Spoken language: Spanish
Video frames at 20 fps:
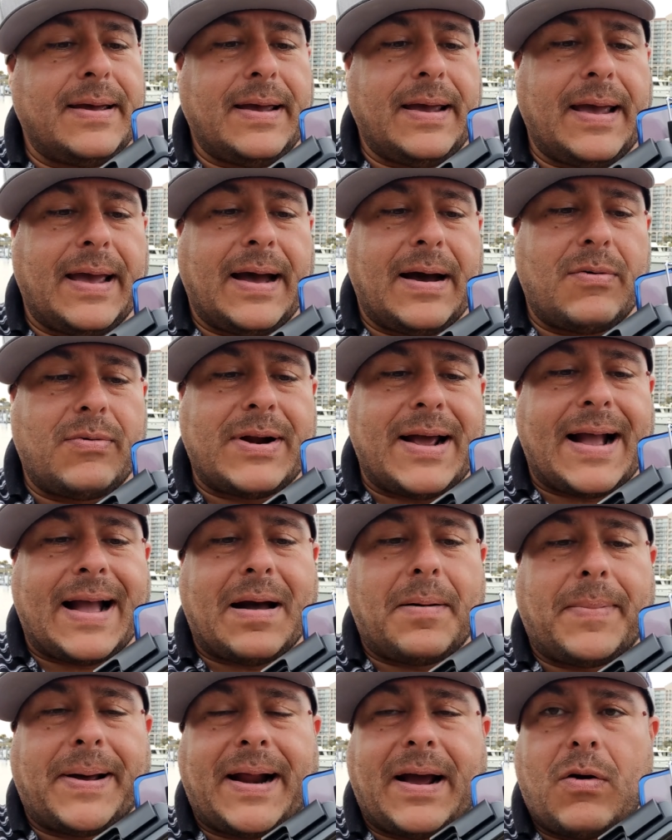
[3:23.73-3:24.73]
eh, a una
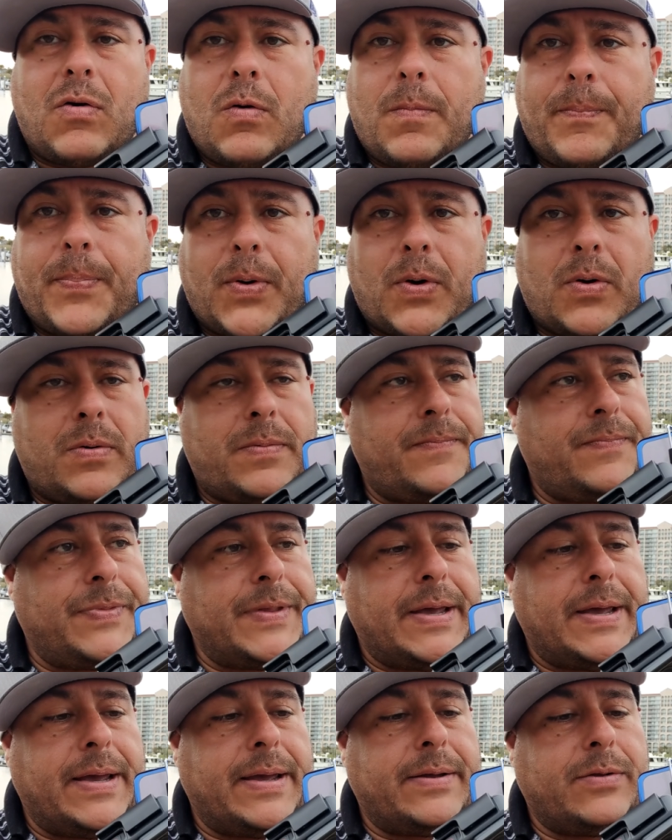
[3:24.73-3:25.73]
cámara GoPro
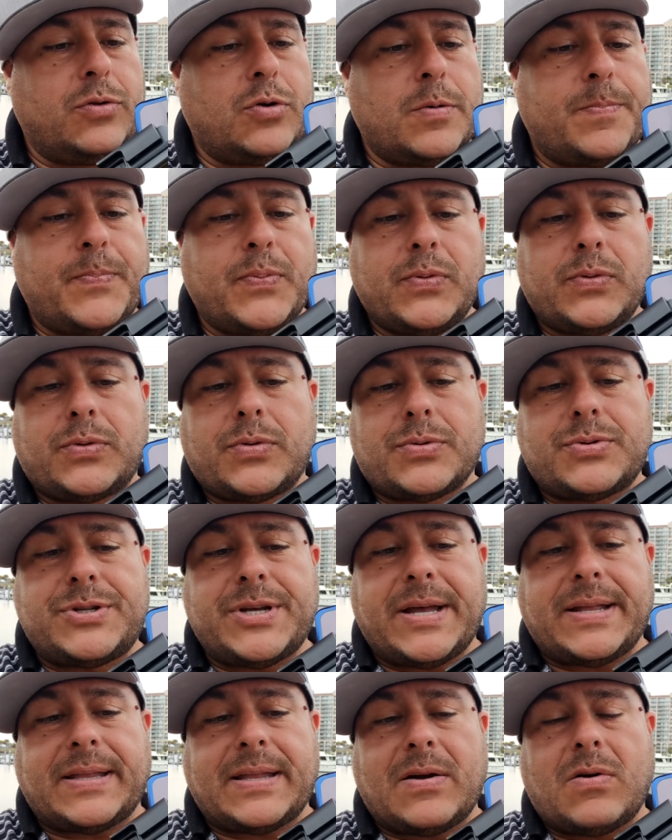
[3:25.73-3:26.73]
en
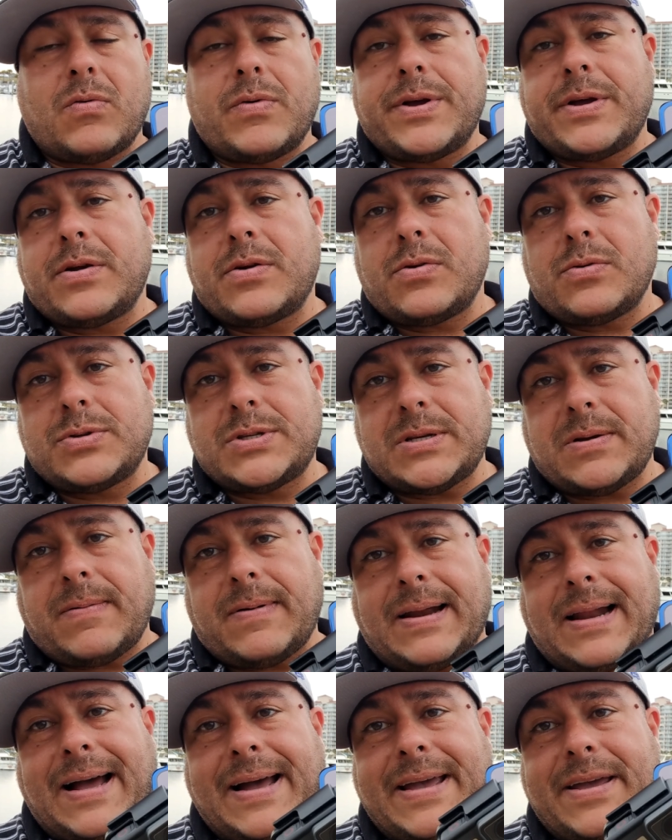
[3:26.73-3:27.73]
2.7 o
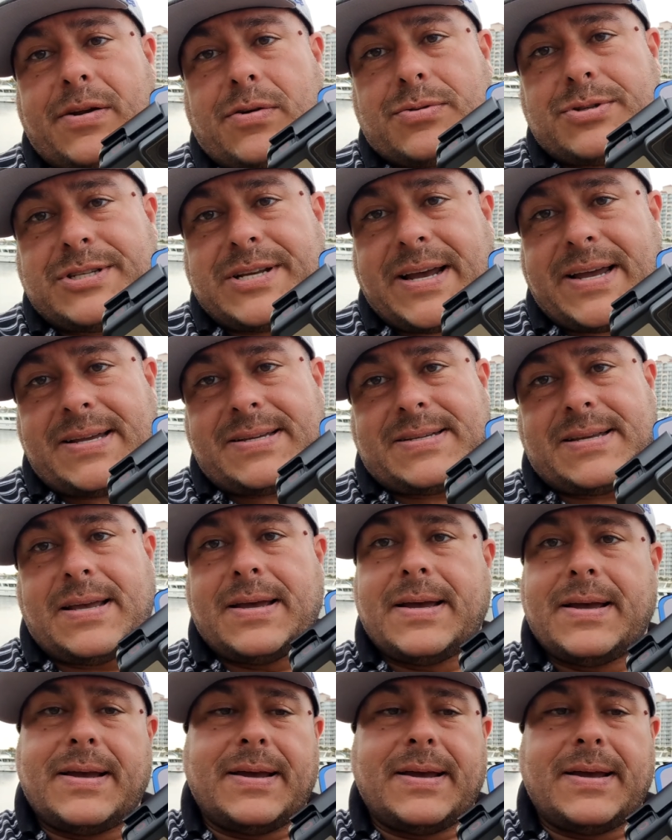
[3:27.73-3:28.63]
inclusive la Hero 6